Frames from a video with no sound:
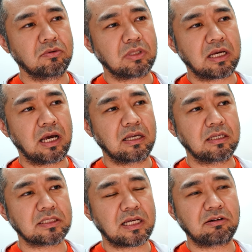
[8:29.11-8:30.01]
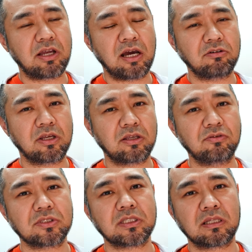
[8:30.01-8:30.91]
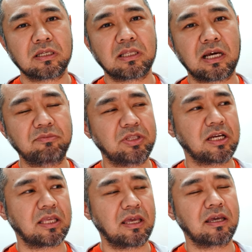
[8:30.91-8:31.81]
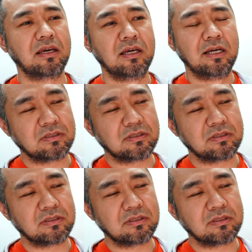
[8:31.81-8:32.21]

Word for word: なんか四角い箱だけ用意してね中身だけ